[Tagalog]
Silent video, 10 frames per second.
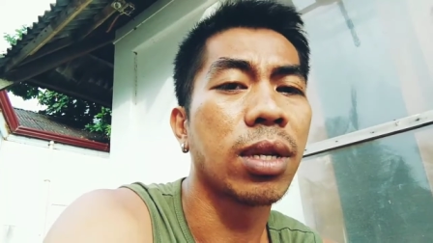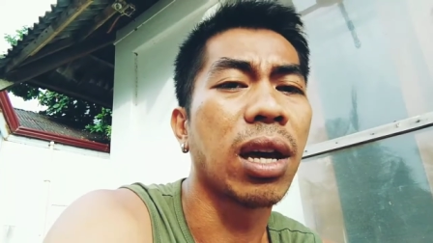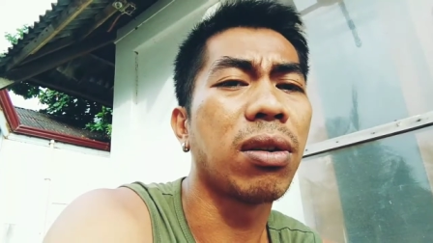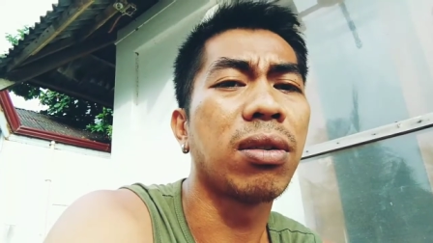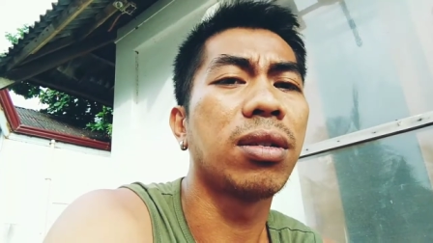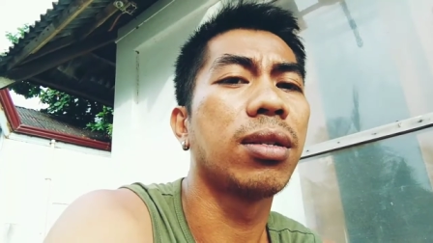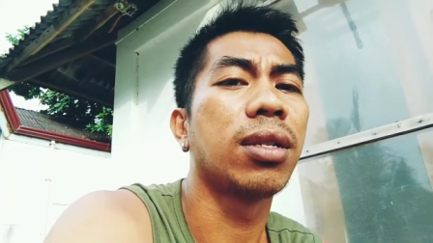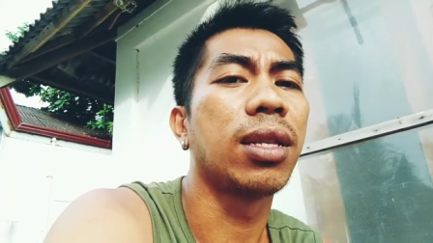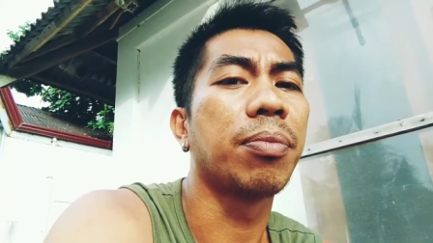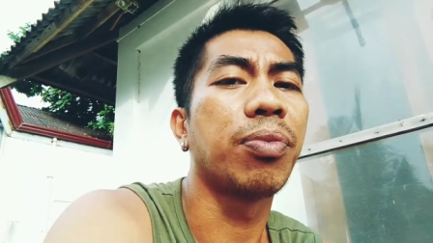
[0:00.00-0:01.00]
Ako,
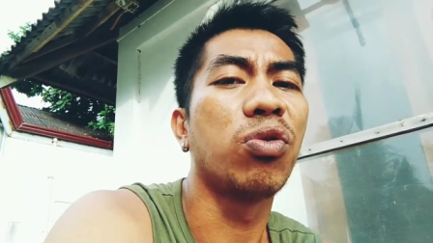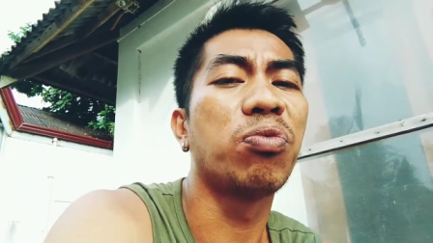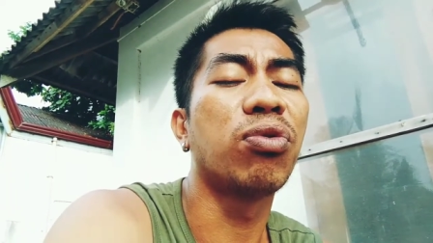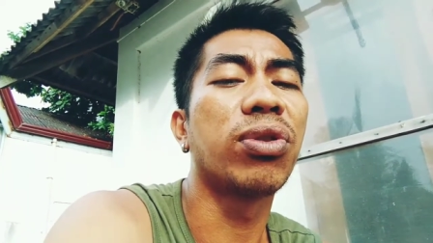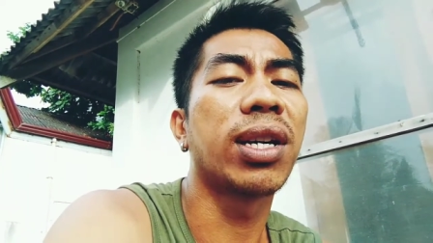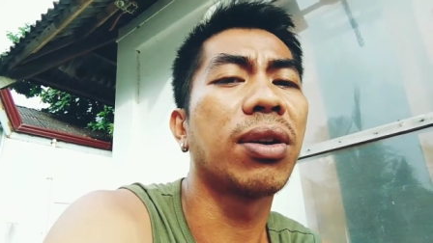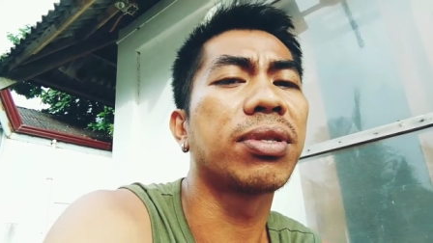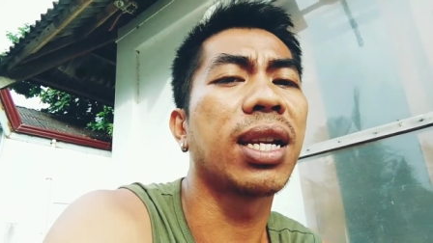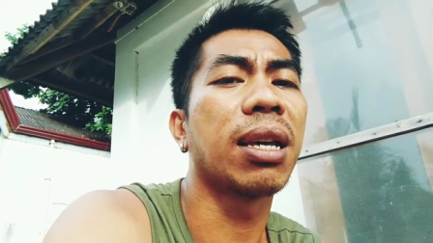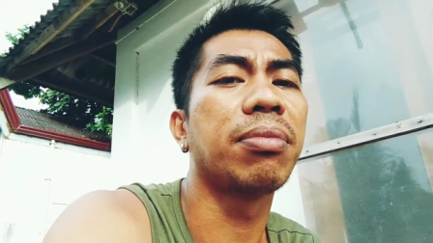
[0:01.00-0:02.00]
pupunta ako
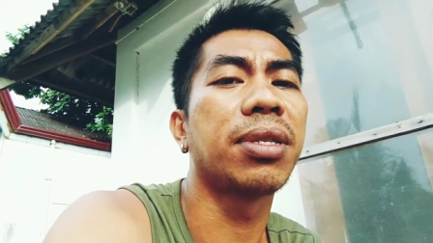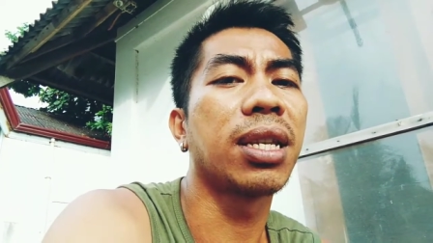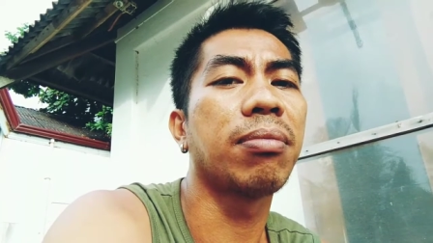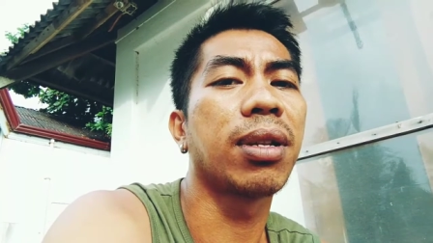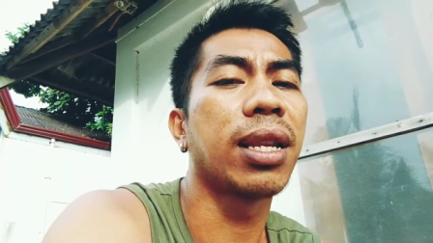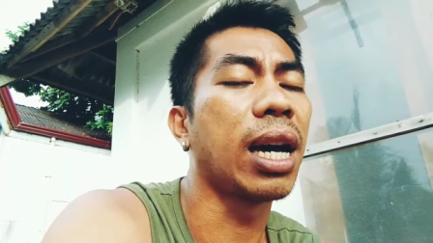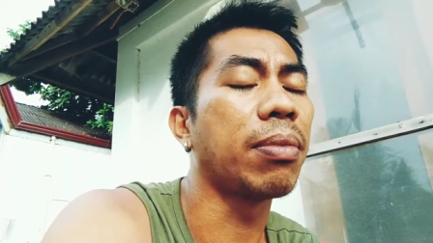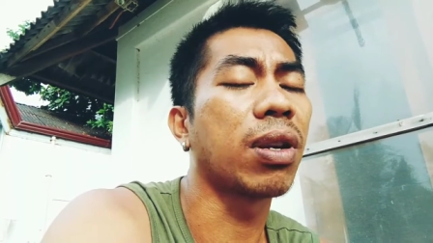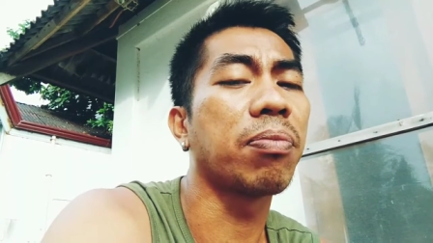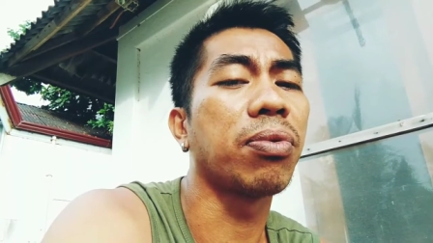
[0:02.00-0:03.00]
sa live stream, ang
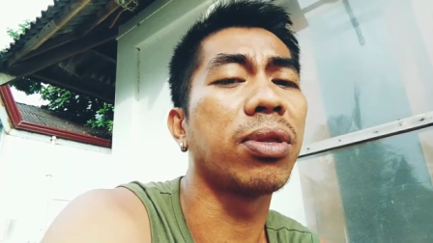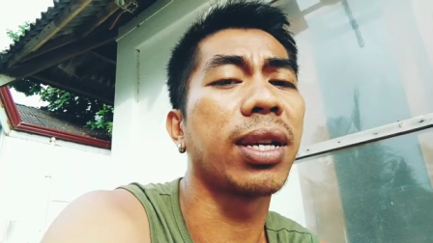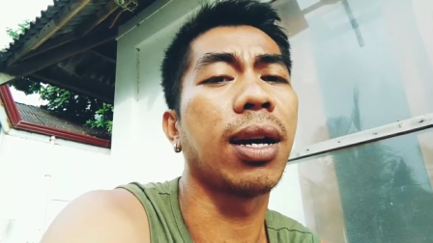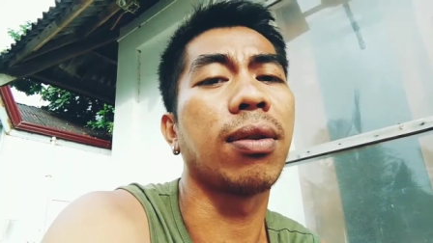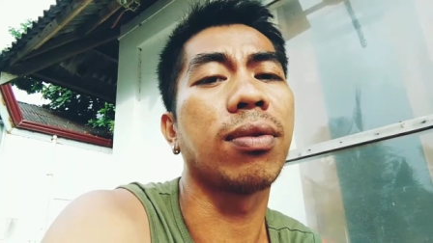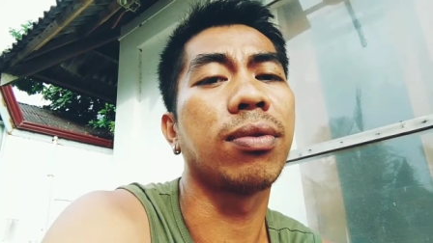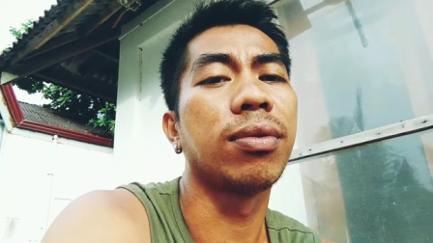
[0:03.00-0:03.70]
daming napunta ako.